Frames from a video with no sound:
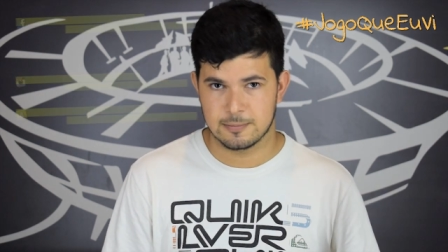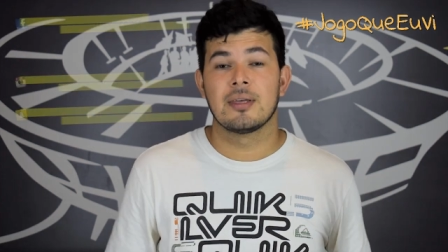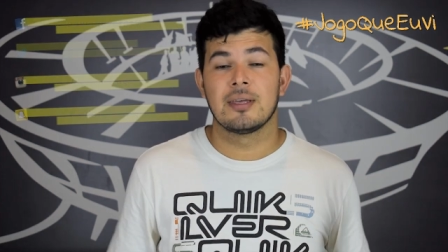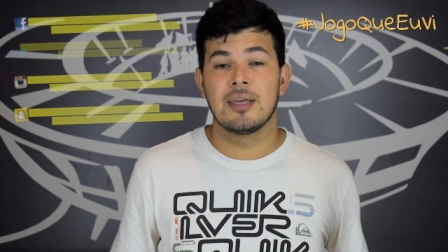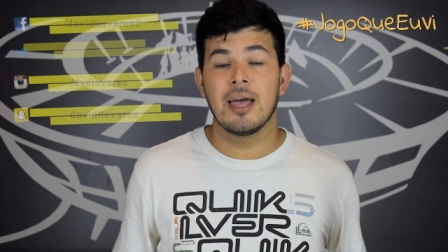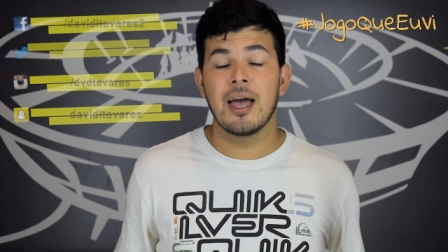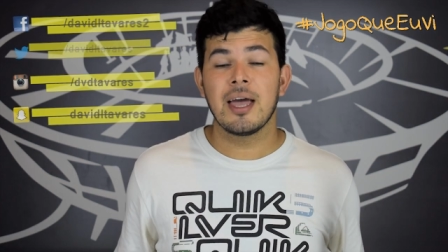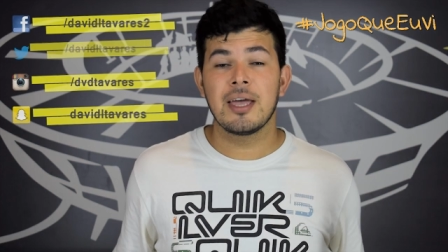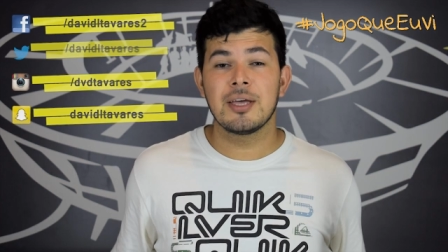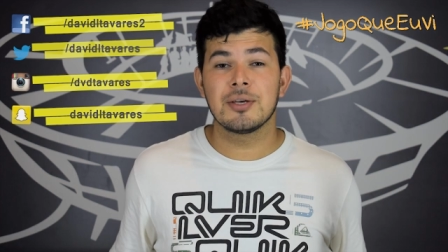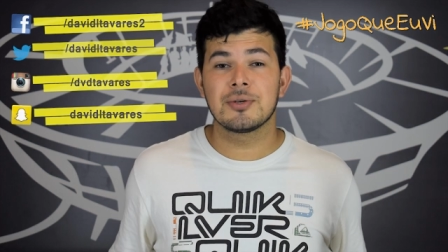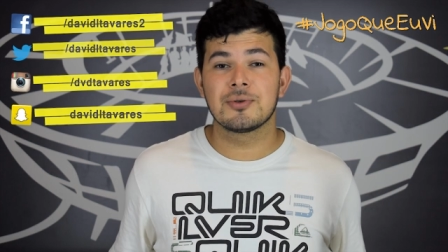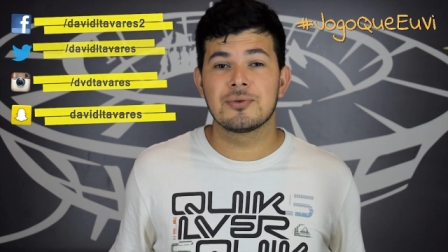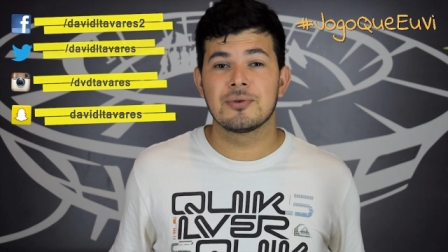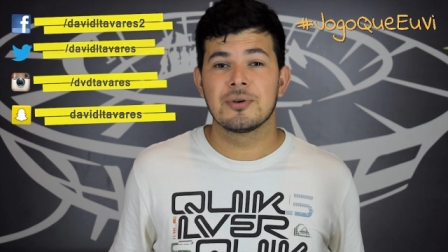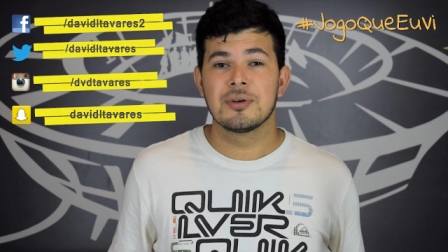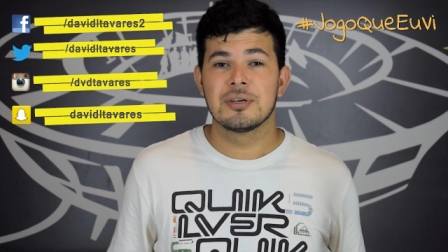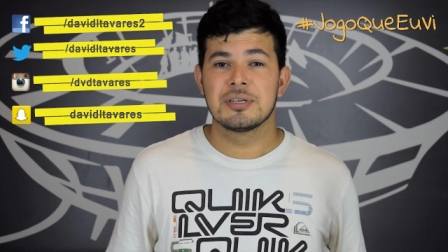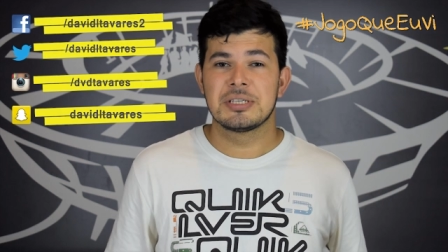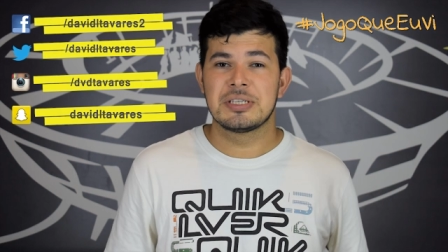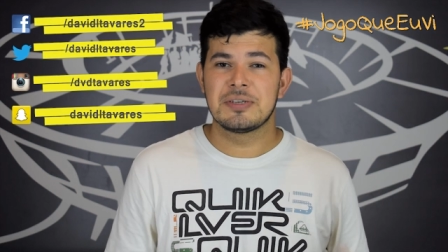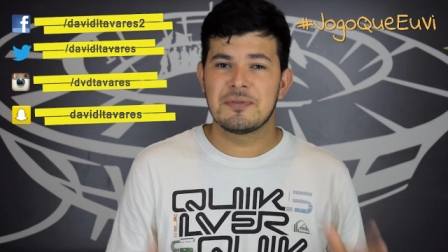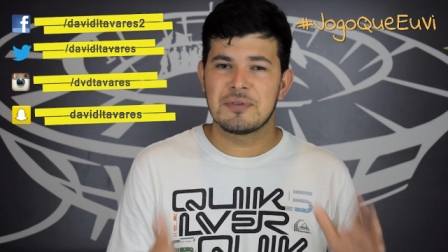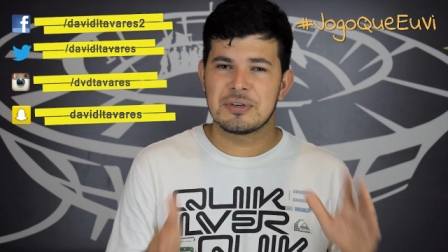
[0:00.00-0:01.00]
E é isso.
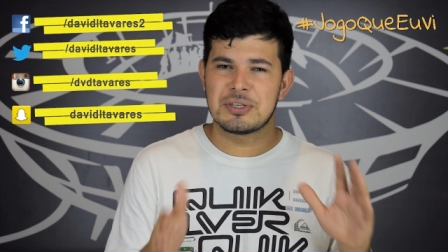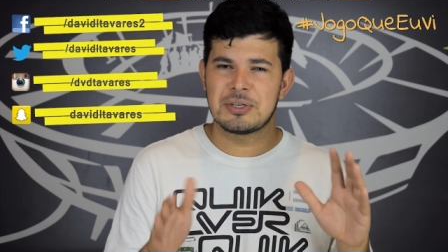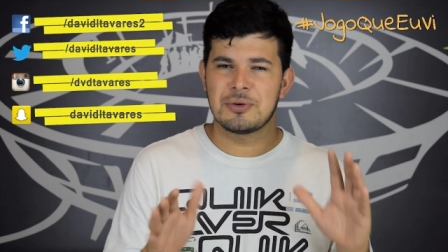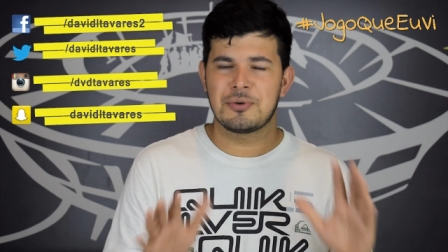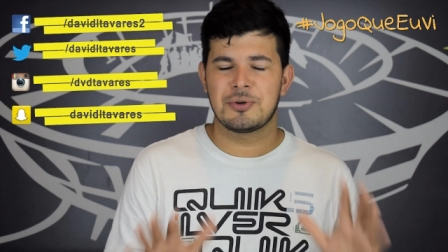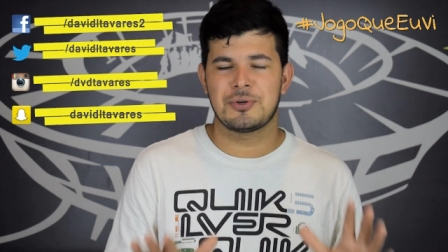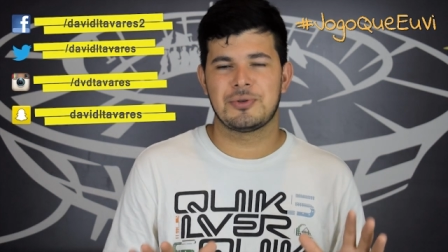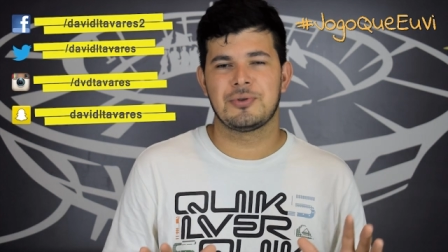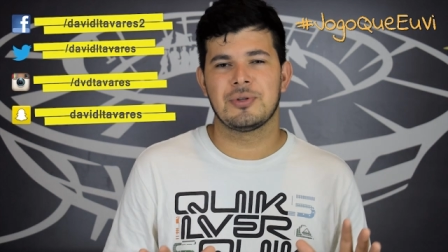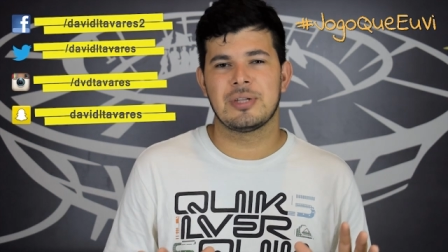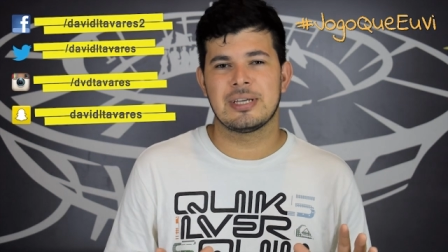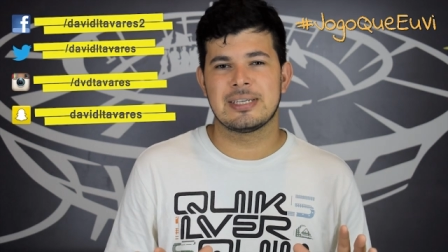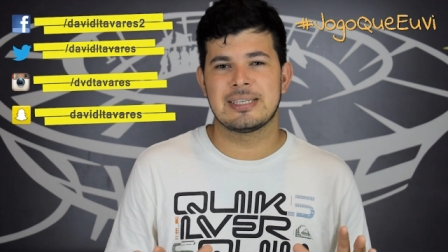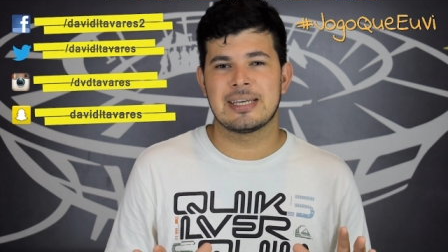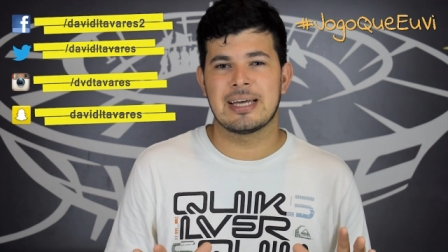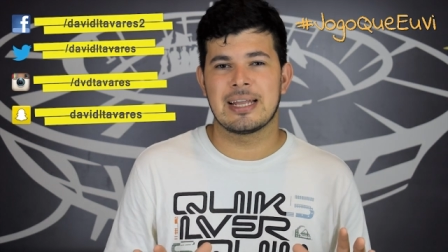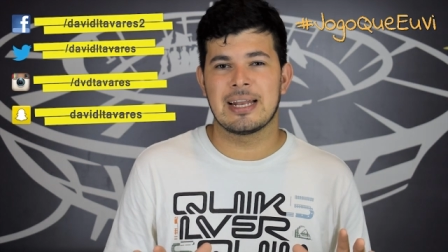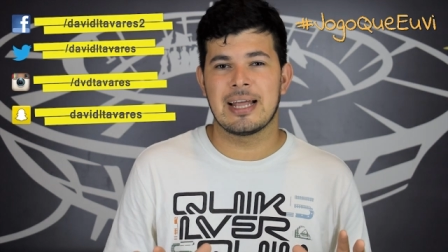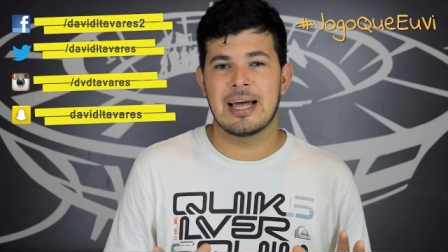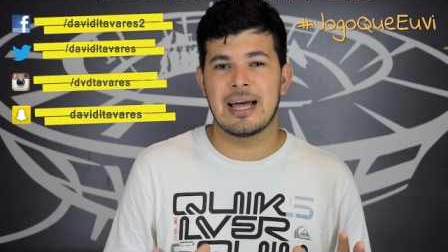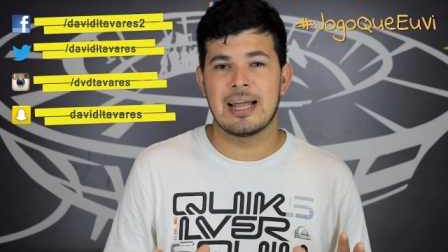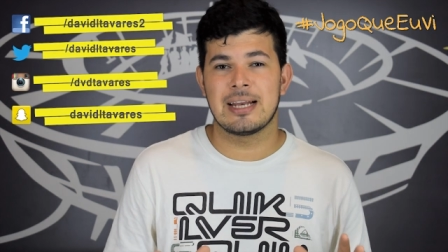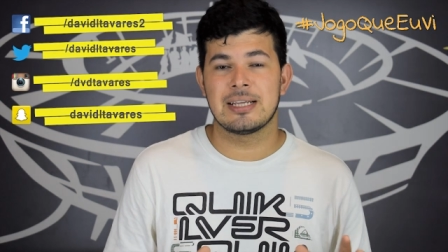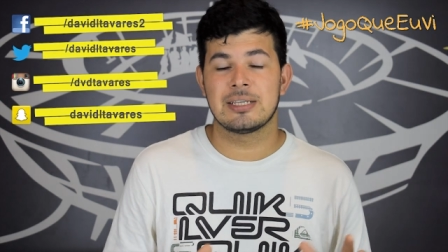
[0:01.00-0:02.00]
Se você gostou dessa
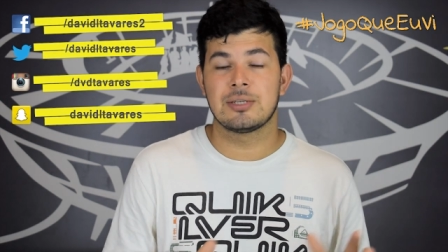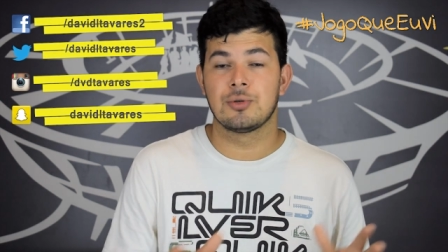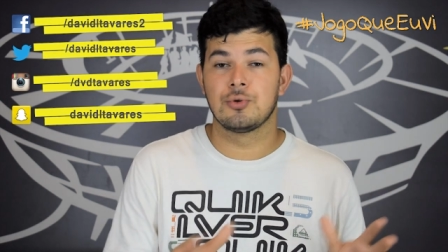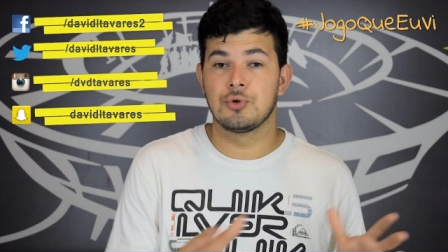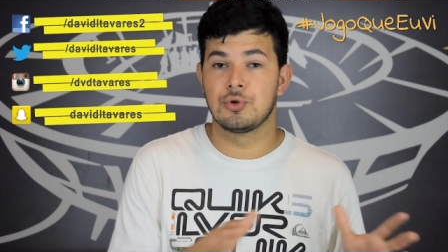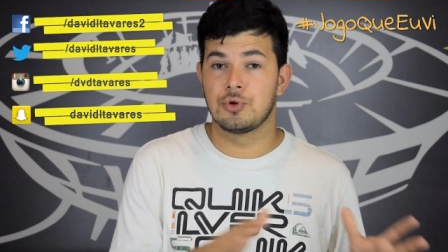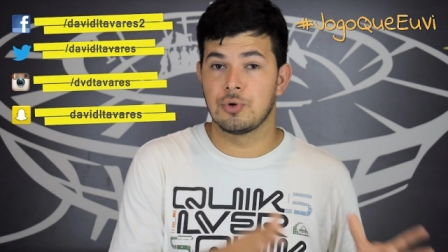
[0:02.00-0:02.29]
análise do